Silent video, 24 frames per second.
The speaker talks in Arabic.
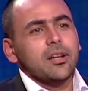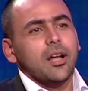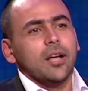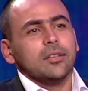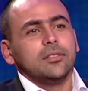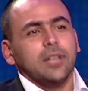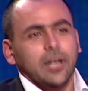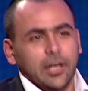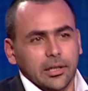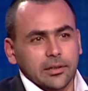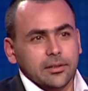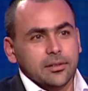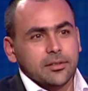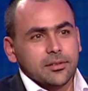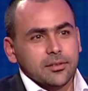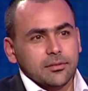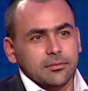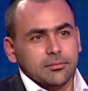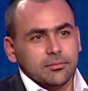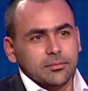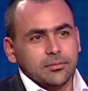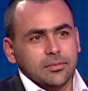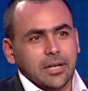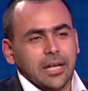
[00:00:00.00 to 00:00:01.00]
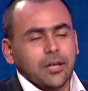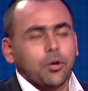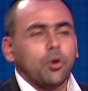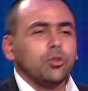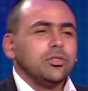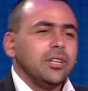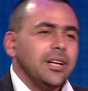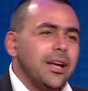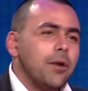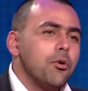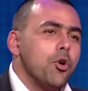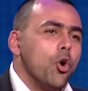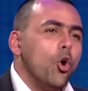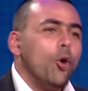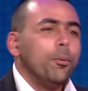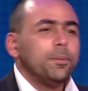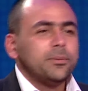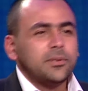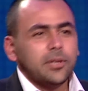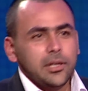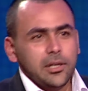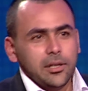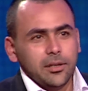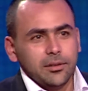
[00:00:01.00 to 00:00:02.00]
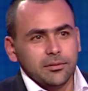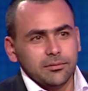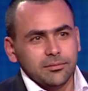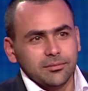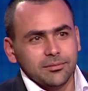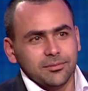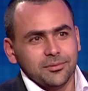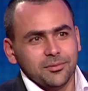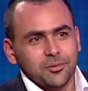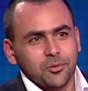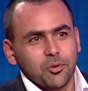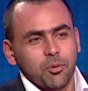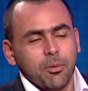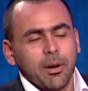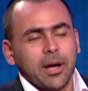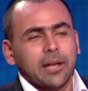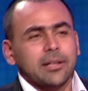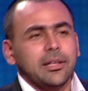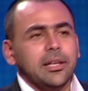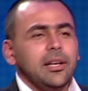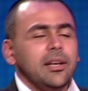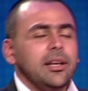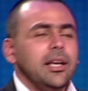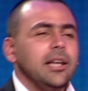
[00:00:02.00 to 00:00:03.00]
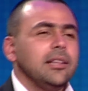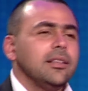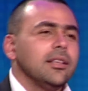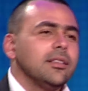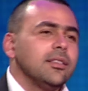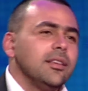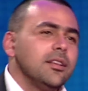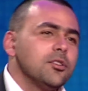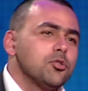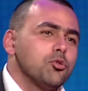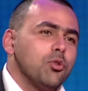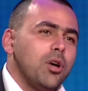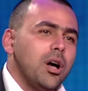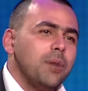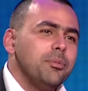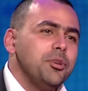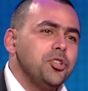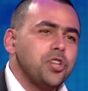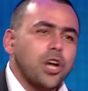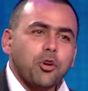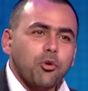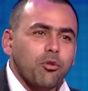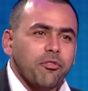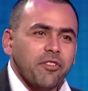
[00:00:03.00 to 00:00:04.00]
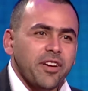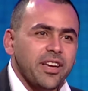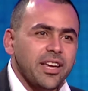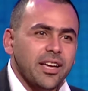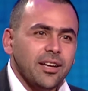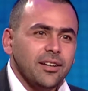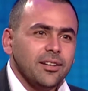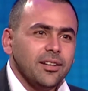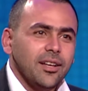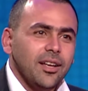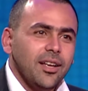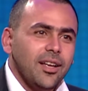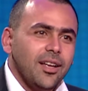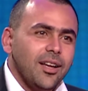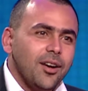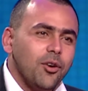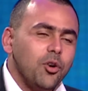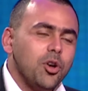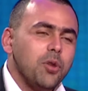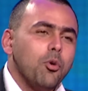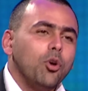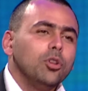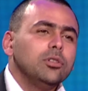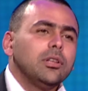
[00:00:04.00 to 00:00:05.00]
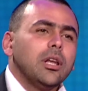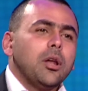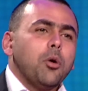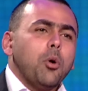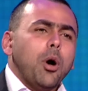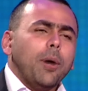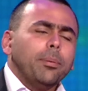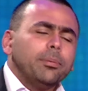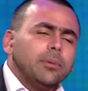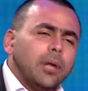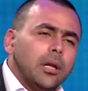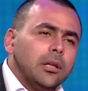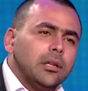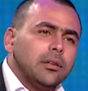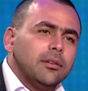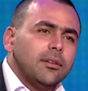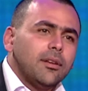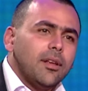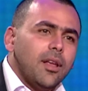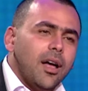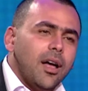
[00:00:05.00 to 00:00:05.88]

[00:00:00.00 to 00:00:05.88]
قطعت آه، انا كنت ناوي ابطل آه. وبعدين لقيت اتنين صحابي شكوا فيا يقول لي ما هو انت لو ابطلت